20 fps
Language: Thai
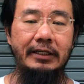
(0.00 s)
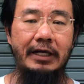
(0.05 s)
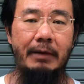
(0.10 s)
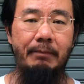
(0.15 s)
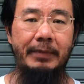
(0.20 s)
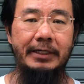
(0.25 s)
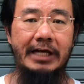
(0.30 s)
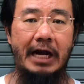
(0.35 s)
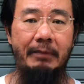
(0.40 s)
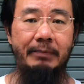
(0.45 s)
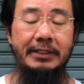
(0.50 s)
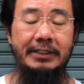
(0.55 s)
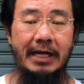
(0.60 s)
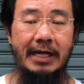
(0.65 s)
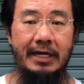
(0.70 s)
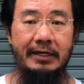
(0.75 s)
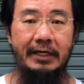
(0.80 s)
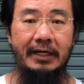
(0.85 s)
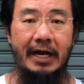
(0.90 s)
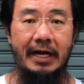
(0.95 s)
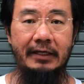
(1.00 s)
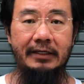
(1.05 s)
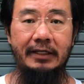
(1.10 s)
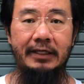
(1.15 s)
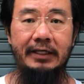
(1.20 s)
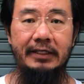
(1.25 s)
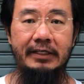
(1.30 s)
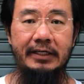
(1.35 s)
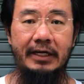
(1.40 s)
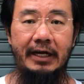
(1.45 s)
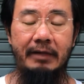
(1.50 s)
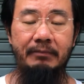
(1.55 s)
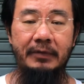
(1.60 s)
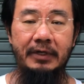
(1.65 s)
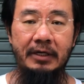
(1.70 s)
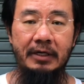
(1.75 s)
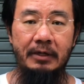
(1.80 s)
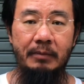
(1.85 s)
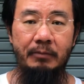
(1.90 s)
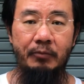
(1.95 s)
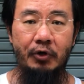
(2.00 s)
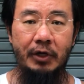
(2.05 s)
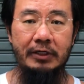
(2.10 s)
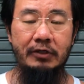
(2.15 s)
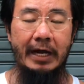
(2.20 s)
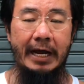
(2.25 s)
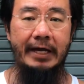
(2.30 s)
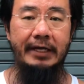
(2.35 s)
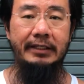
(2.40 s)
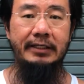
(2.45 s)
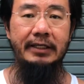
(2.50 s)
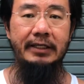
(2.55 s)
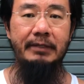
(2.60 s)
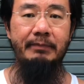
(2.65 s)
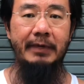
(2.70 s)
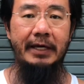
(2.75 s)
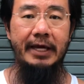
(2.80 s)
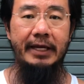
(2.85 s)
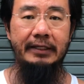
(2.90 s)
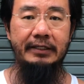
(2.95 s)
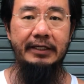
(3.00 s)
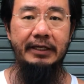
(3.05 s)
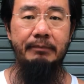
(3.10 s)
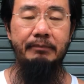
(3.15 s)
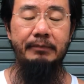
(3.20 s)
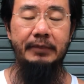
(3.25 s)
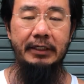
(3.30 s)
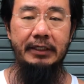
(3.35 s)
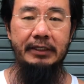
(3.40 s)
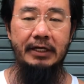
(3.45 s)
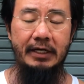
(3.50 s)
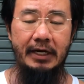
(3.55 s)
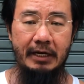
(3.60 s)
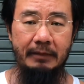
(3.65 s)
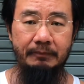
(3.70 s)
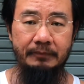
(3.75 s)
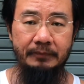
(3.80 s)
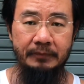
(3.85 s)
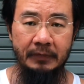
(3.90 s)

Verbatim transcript: ทำประชาพิจารณ์ในครั้งนี้นะครับเพราะฉะนั้นใครที่มาเห็นคลิปนี้นะครับ